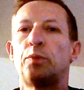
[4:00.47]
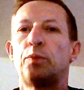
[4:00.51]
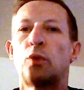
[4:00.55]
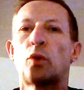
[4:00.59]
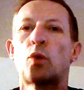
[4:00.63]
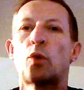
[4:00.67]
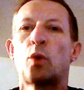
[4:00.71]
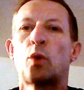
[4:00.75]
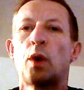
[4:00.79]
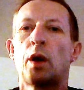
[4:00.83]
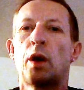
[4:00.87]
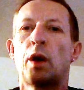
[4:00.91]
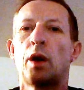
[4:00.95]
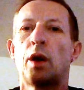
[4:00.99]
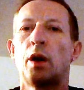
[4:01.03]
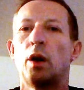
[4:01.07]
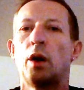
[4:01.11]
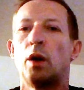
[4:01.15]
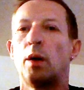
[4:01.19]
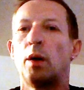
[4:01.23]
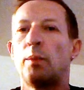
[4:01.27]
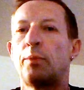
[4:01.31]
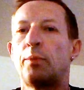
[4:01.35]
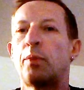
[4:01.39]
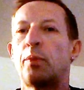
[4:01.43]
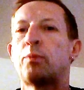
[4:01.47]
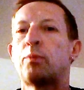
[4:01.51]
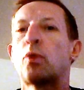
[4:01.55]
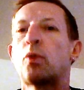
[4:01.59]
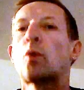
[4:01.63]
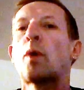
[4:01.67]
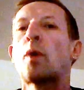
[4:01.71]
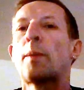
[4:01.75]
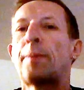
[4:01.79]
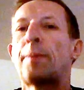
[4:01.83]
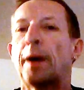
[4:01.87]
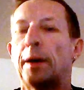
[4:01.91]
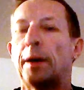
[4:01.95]
pourquoi,
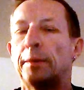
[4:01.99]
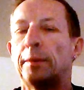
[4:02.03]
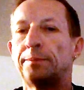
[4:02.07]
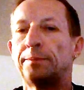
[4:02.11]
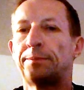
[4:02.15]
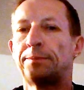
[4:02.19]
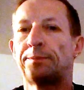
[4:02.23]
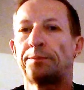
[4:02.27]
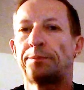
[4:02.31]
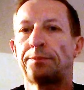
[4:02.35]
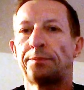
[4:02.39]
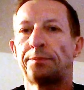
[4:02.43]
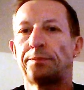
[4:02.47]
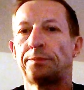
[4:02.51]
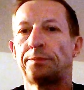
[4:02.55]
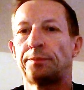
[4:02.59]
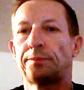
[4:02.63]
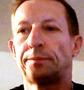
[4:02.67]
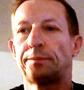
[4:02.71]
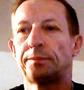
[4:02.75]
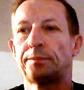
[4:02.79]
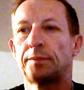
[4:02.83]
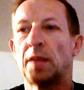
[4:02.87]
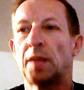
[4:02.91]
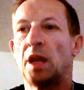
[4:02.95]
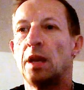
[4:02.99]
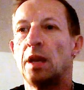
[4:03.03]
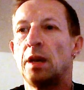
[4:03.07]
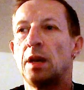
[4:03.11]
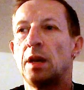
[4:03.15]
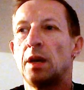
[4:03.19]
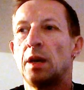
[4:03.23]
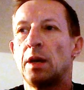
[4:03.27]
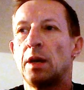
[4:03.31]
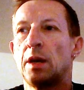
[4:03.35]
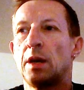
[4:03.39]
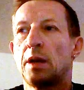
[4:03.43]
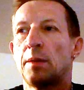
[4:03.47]
pourquoi pas
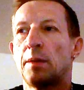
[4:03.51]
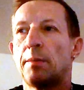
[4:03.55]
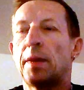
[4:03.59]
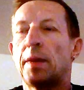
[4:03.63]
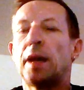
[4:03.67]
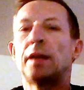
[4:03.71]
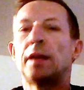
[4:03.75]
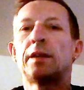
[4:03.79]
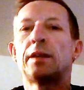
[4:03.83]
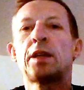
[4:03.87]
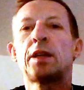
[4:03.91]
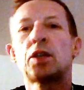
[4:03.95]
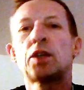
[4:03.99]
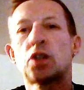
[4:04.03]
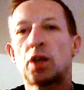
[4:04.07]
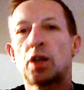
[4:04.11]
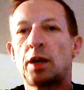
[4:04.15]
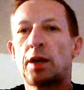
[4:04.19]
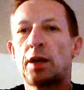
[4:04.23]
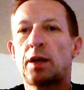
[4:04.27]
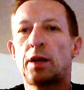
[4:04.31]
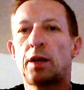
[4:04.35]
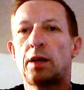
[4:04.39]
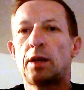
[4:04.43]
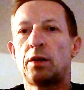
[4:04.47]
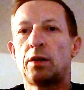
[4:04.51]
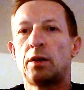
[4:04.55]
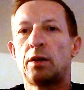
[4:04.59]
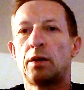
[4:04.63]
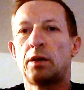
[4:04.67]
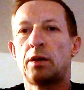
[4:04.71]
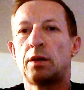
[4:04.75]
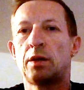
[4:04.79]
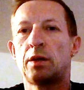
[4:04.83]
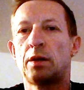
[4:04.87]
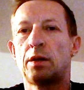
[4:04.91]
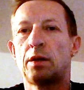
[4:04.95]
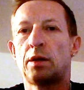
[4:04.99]
mais déjà,
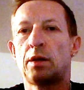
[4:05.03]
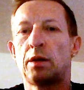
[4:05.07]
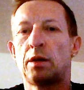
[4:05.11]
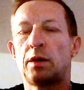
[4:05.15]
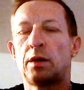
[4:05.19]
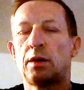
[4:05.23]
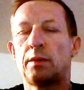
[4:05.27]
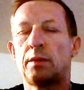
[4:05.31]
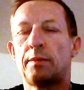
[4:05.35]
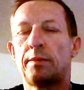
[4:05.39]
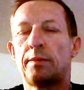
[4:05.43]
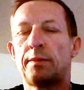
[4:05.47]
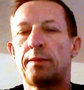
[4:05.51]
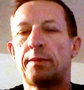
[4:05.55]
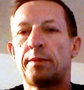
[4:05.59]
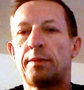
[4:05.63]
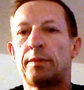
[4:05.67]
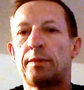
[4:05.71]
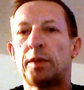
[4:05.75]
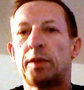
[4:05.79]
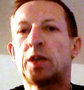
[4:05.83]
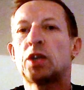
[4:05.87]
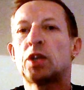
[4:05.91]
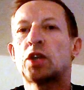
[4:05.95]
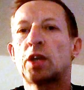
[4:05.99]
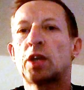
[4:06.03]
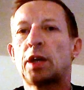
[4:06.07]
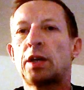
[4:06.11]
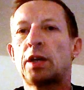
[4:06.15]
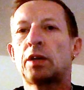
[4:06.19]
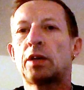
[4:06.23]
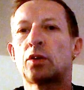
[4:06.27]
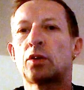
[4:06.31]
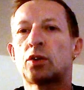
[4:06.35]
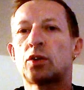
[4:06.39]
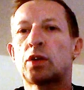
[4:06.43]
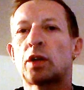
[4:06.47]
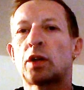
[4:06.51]
euh,
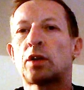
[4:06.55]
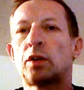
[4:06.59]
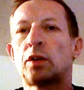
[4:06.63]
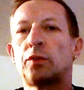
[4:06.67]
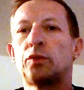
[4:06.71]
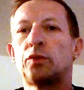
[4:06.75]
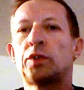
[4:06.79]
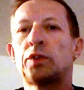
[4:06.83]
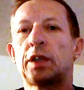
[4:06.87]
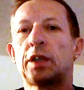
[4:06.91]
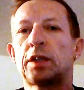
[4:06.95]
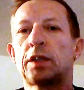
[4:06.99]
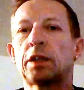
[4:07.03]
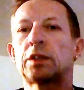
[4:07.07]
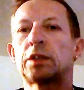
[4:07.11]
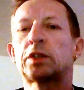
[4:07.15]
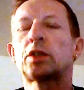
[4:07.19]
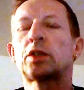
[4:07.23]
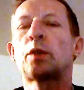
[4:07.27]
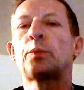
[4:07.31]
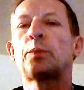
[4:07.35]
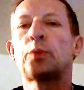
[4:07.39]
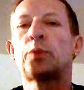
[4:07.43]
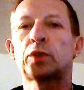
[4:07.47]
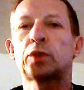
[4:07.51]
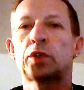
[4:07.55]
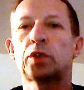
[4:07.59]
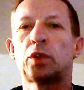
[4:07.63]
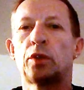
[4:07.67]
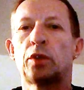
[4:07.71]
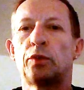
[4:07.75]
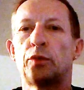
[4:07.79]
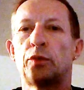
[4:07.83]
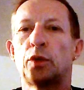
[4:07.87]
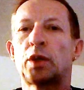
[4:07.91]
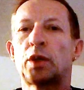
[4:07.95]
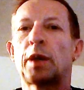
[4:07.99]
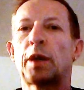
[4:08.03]
déjà, quand vous êtes à 100%
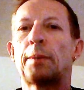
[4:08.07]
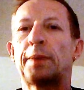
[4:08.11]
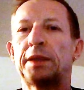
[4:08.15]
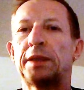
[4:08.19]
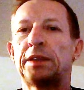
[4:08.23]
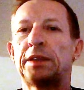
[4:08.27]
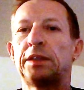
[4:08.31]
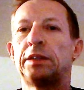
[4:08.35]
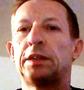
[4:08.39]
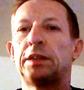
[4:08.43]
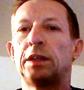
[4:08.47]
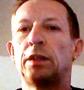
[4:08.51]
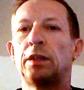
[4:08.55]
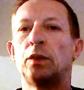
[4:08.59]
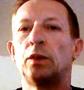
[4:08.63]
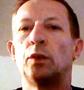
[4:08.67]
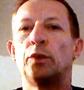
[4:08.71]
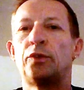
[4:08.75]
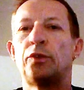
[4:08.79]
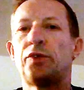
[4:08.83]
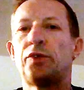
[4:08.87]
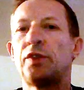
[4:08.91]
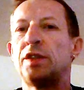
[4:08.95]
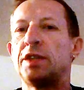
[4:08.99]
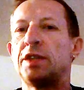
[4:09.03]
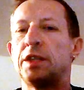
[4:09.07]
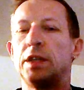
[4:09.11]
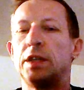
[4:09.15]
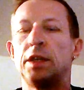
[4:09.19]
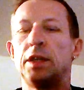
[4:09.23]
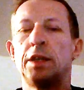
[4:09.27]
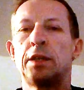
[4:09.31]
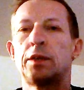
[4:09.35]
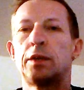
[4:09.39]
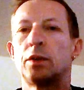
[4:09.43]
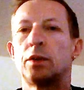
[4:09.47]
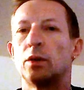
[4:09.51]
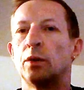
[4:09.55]
de vos capacités euh,
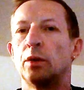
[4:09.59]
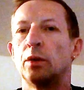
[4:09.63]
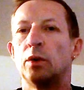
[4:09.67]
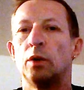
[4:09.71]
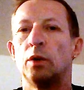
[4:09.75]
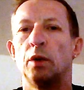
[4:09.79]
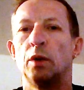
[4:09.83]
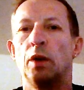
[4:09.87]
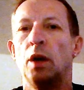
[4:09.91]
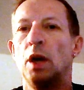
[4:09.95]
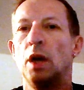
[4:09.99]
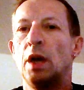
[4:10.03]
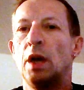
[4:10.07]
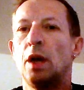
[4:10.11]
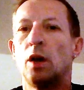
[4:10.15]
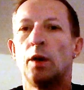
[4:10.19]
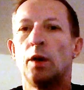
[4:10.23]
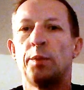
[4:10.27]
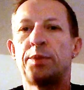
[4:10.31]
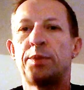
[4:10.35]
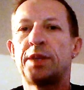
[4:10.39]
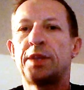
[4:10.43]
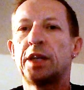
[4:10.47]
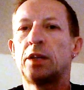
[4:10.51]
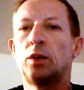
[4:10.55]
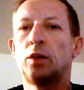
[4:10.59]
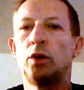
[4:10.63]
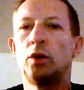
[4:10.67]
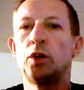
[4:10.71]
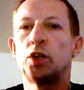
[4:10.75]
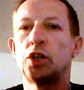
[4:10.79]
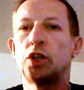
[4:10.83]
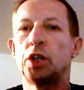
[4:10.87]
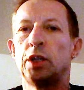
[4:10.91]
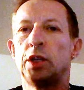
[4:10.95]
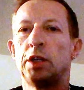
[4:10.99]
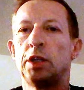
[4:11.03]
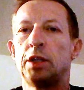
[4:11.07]
physiques, euh, euh,
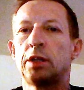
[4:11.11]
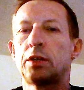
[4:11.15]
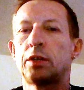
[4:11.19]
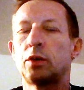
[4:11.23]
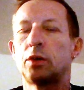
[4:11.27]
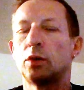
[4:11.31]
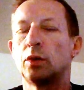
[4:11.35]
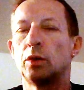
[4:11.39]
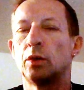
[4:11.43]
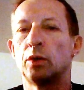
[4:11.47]
psychologiques,